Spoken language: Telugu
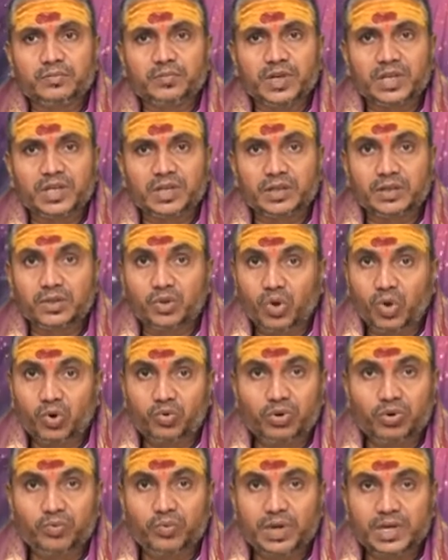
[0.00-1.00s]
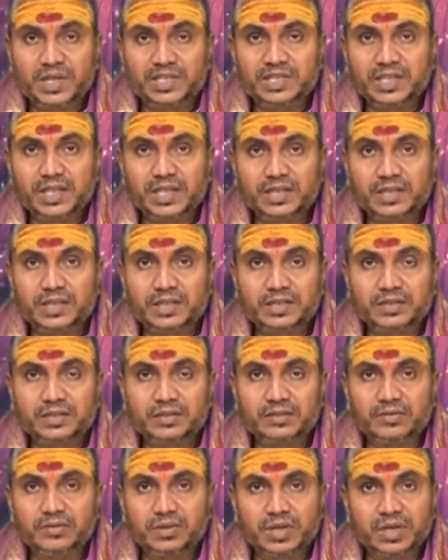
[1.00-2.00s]
మరి నోవులు పాటించడానికి
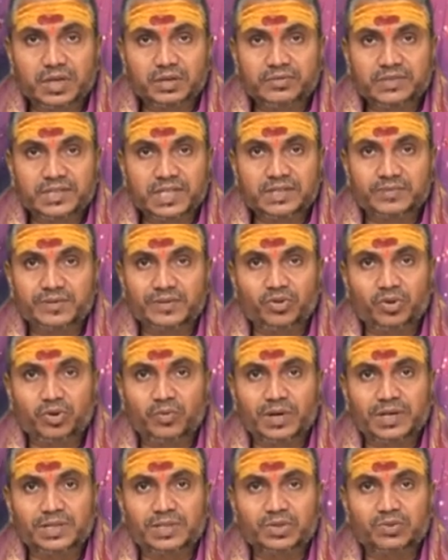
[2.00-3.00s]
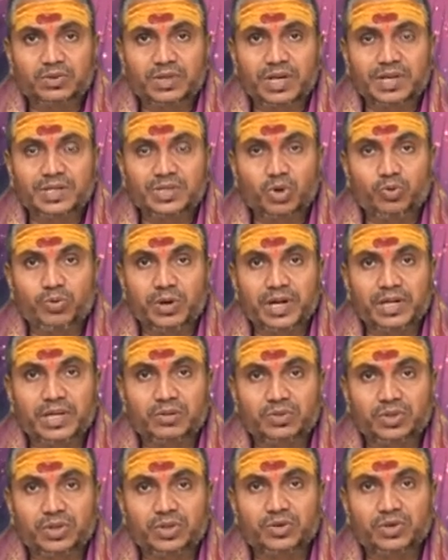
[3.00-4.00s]
ఒక విశేషమైన నోవులు పాటిస్తూ ఉంటారండి సౌభాగ్య
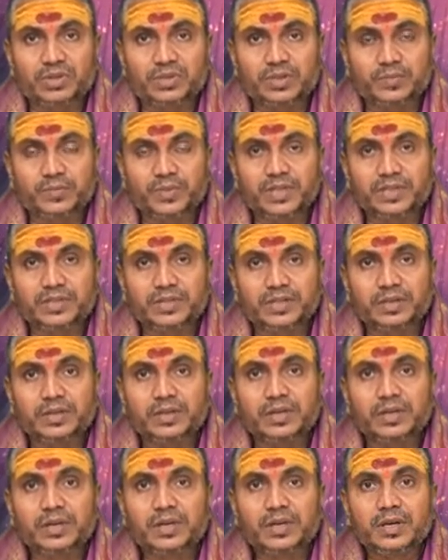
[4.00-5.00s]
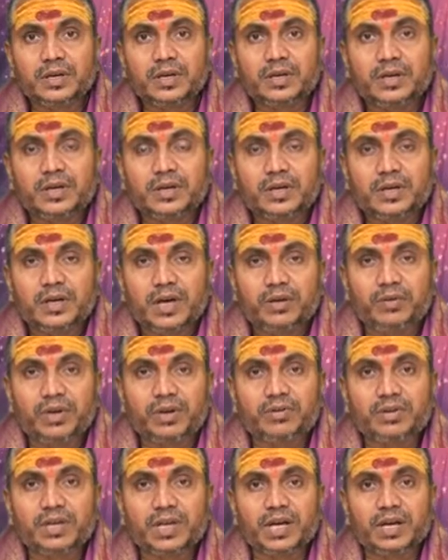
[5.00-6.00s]
వృద్ధి కోసం చెప్పేసి అవి
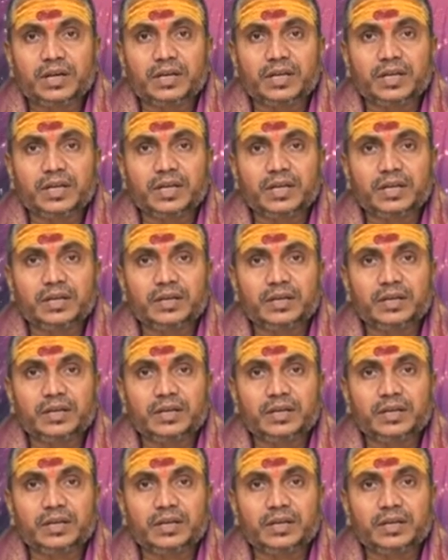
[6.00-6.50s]
ఏమిటాయంటే